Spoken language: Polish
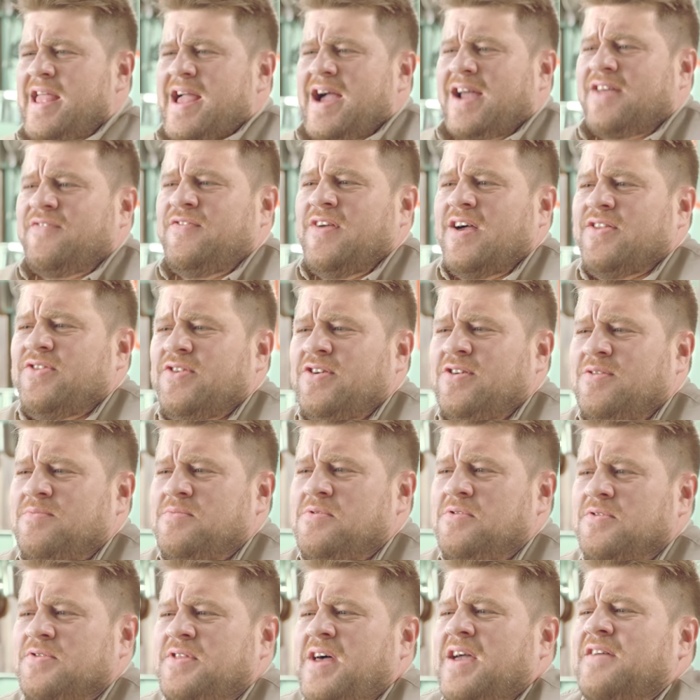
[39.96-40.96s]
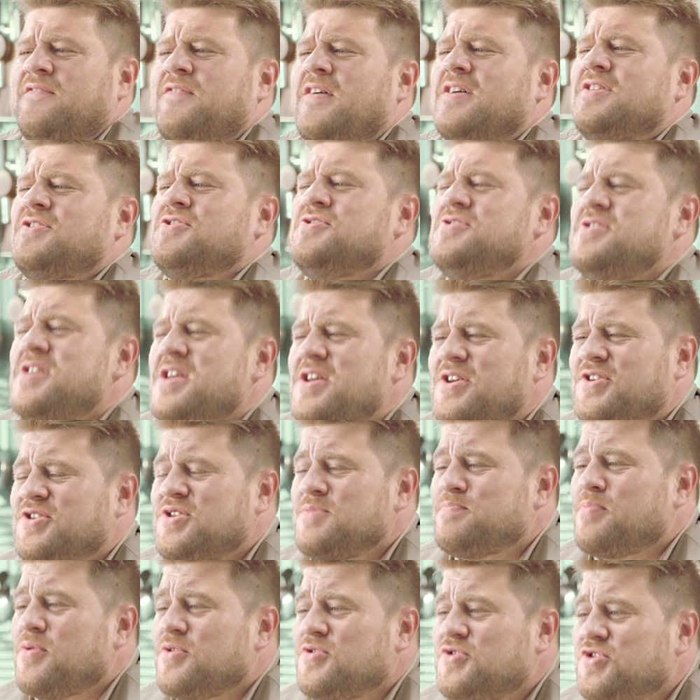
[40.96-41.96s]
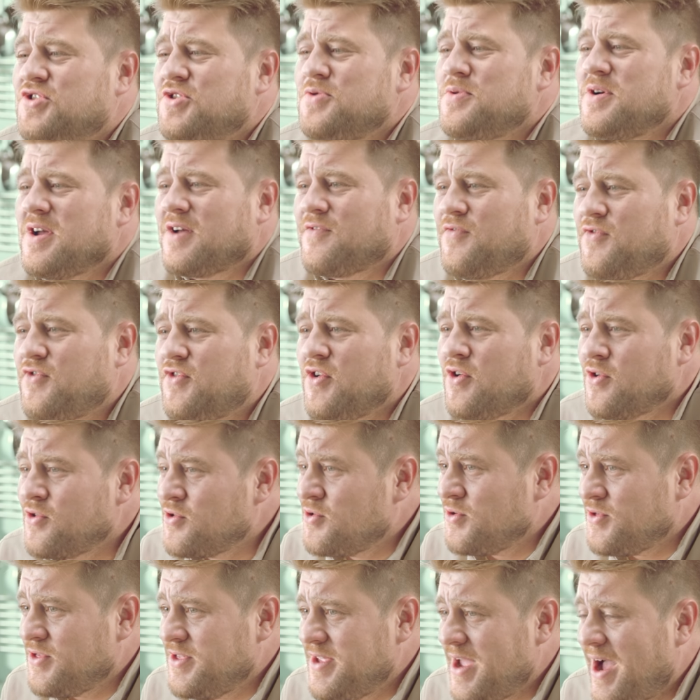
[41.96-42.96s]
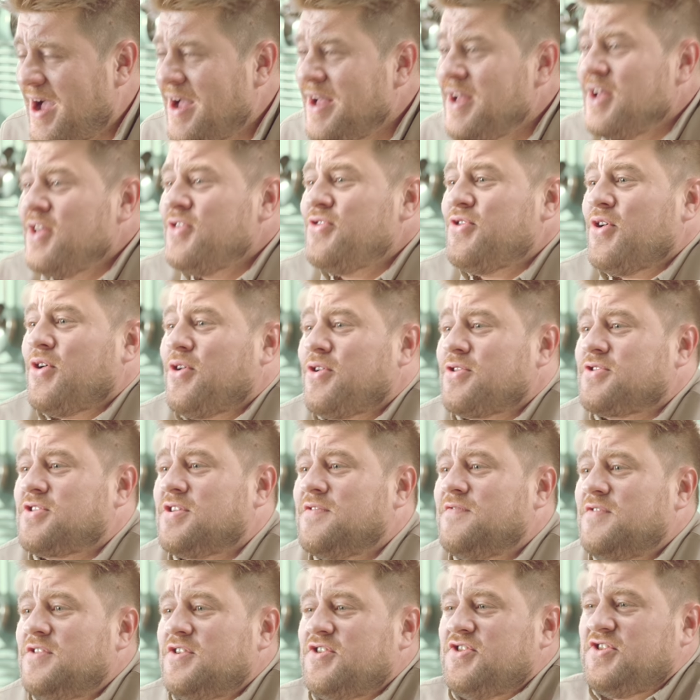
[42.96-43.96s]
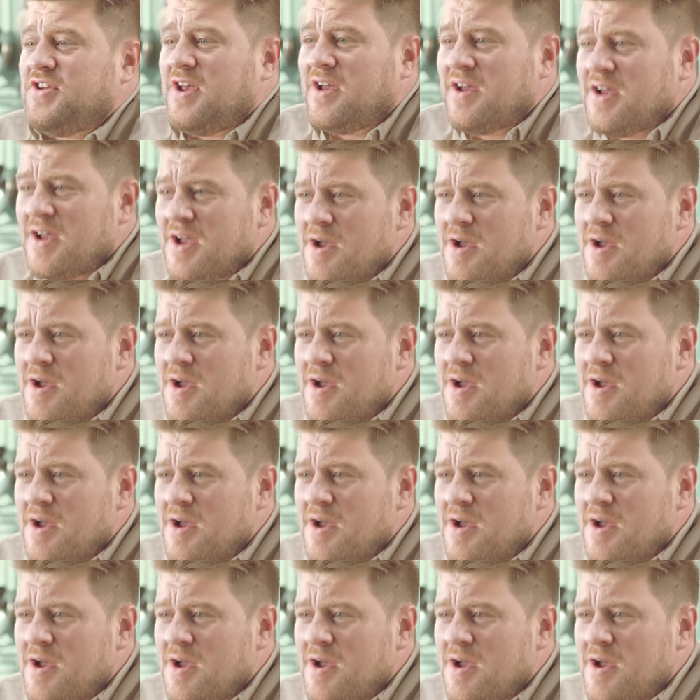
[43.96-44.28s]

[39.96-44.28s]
jak wiadomo, najważniejszy posiłek w ciągu dnia to oczywiście